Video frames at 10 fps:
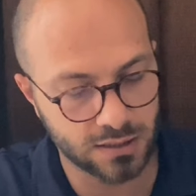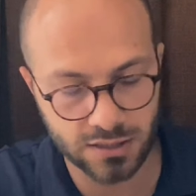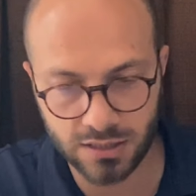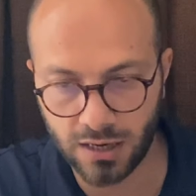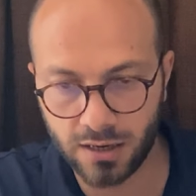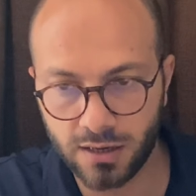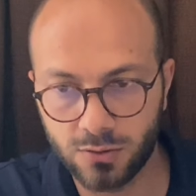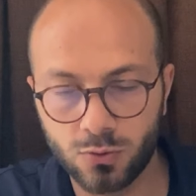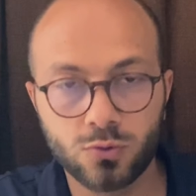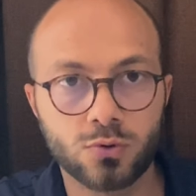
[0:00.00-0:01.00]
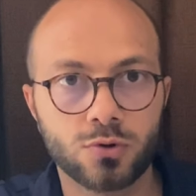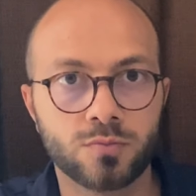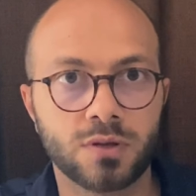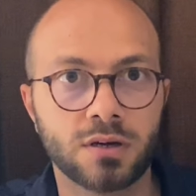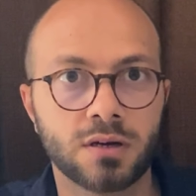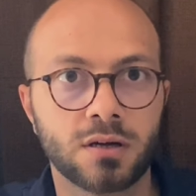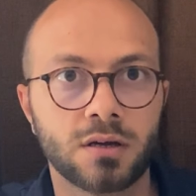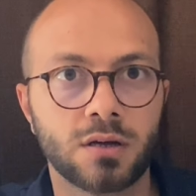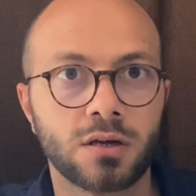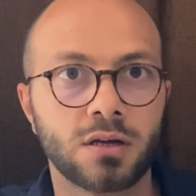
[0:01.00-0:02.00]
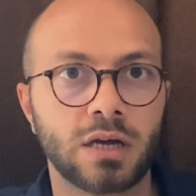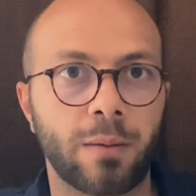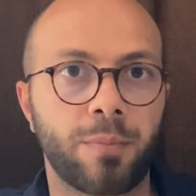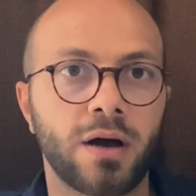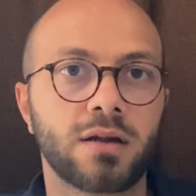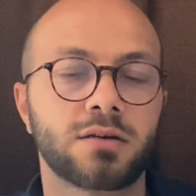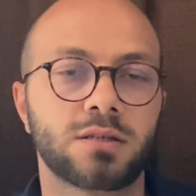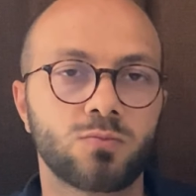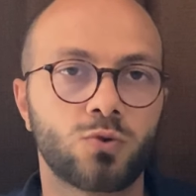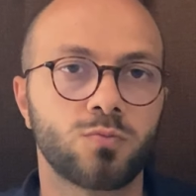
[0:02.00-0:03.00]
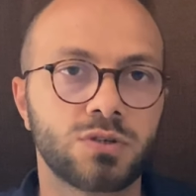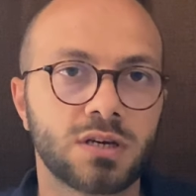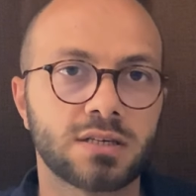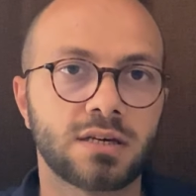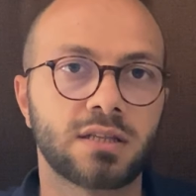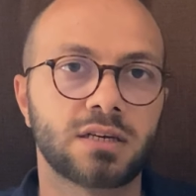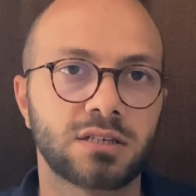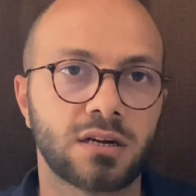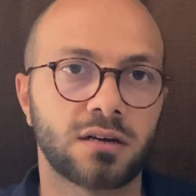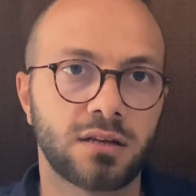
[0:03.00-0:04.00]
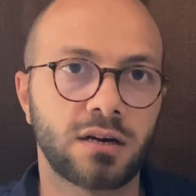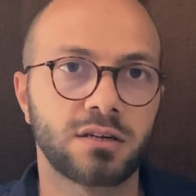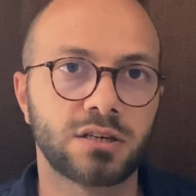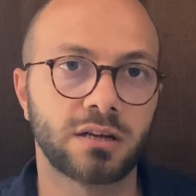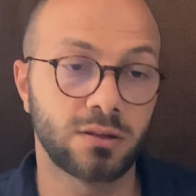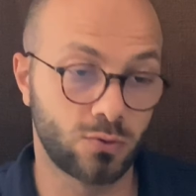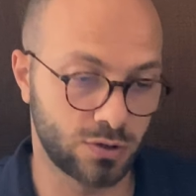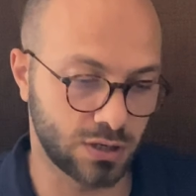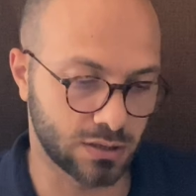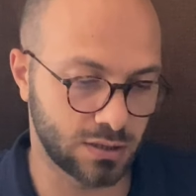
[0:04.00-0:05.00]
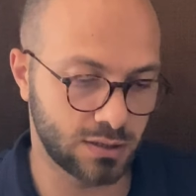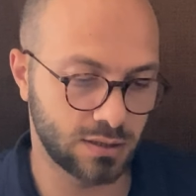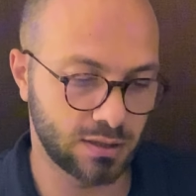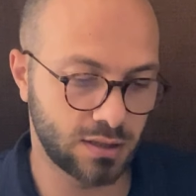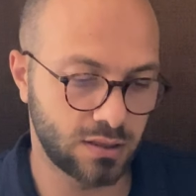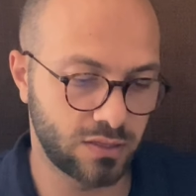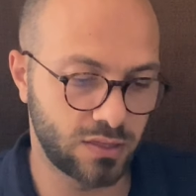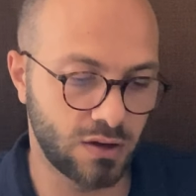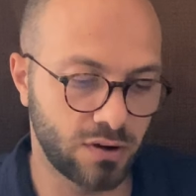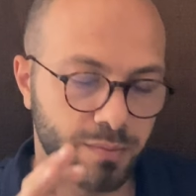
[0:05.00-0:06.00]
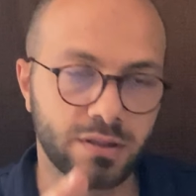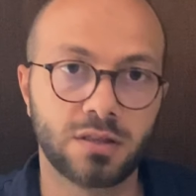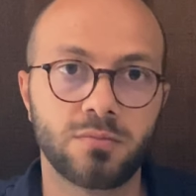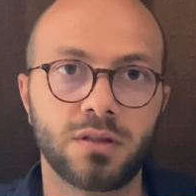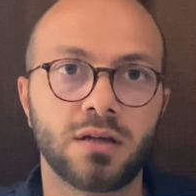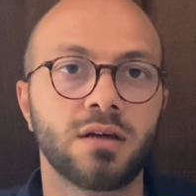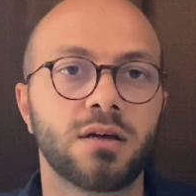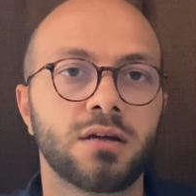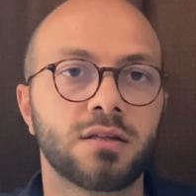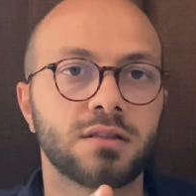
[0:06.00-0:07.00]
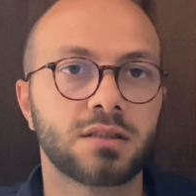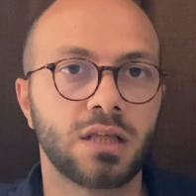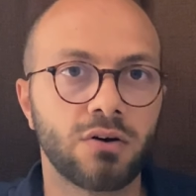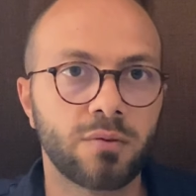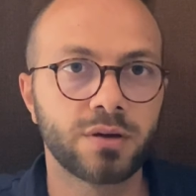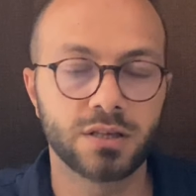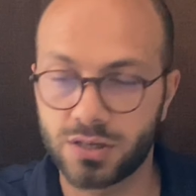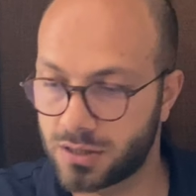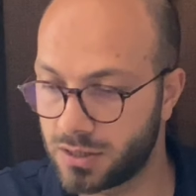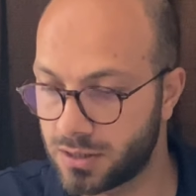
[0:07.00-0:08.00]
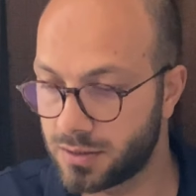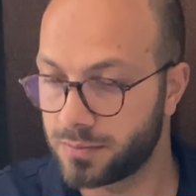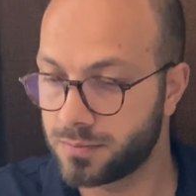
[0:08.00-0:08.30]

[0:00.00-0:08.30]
şarkıyı durdurduğumda Paylaştım tüm cihazlardaki şarkılar aynı şekilde duracaktır. Devam ettimdi. Devam edecektir.